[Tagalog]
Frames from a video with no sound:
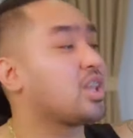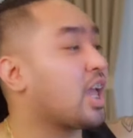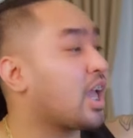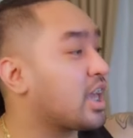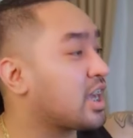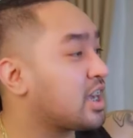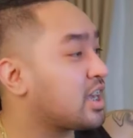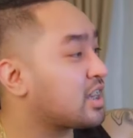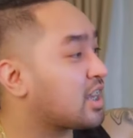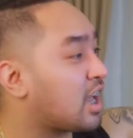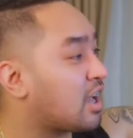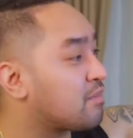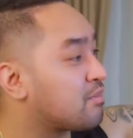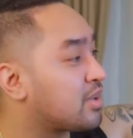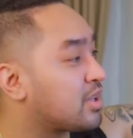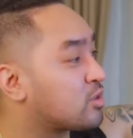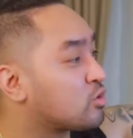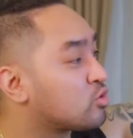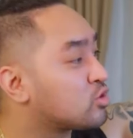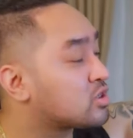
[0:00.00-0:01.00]
na nakikita
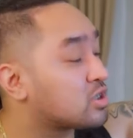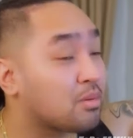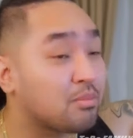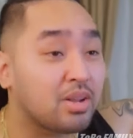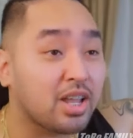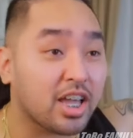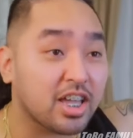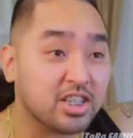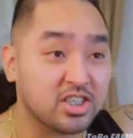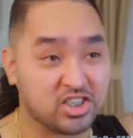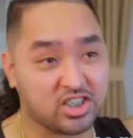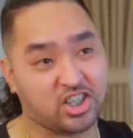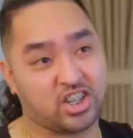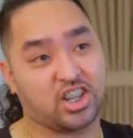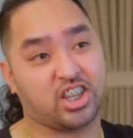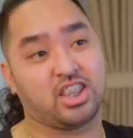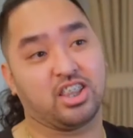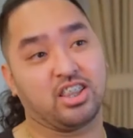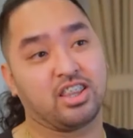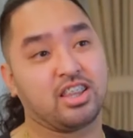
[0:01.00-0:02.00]
kami dun sa malaking
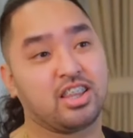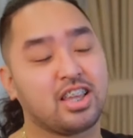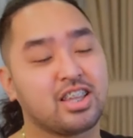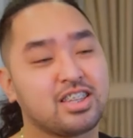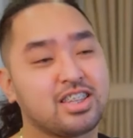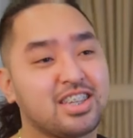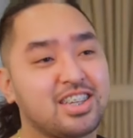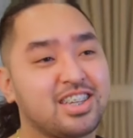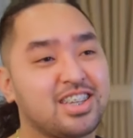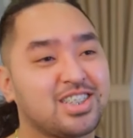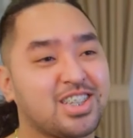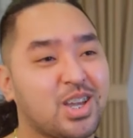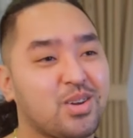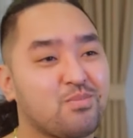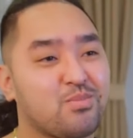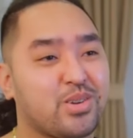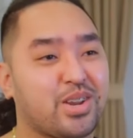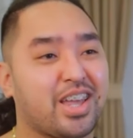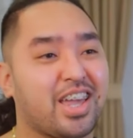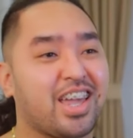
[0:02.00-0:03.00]
screen. E di,
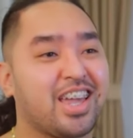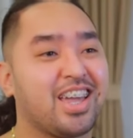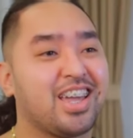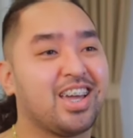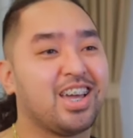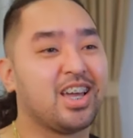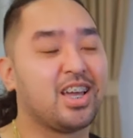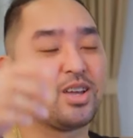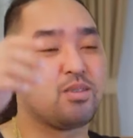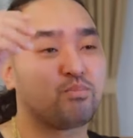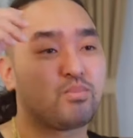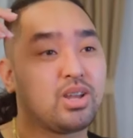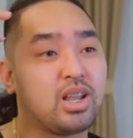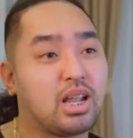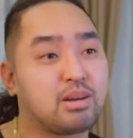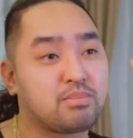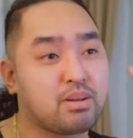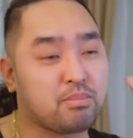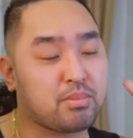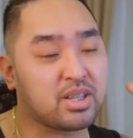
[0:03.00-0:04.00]
siyempre,
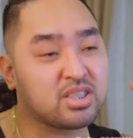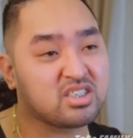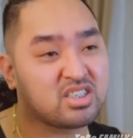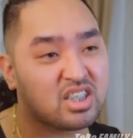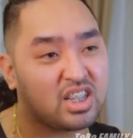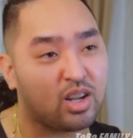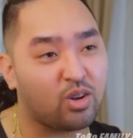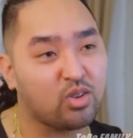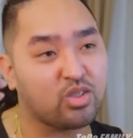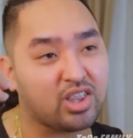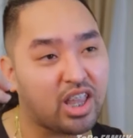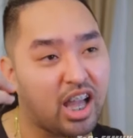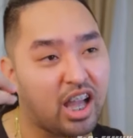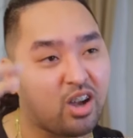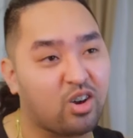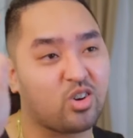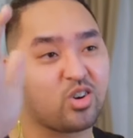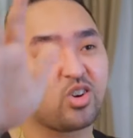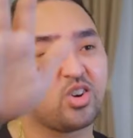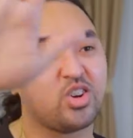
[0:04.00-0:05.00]
bilang papansin akong
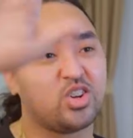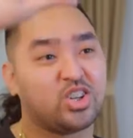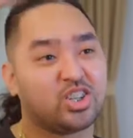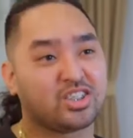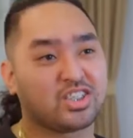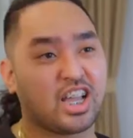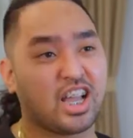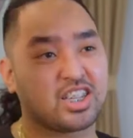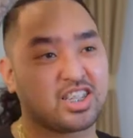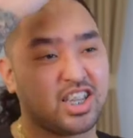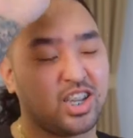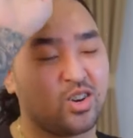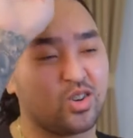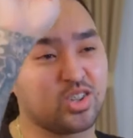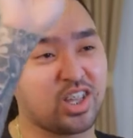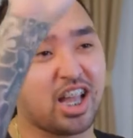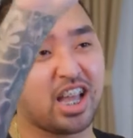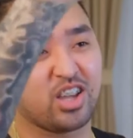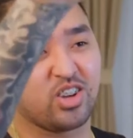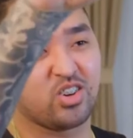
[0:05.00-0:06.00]
tao, sasayaw
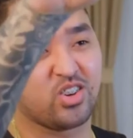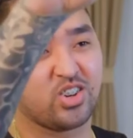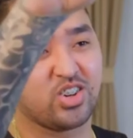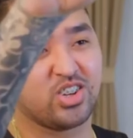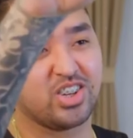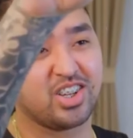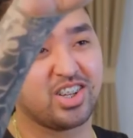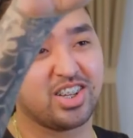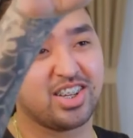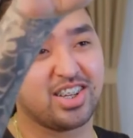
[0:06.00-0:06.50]
tayo.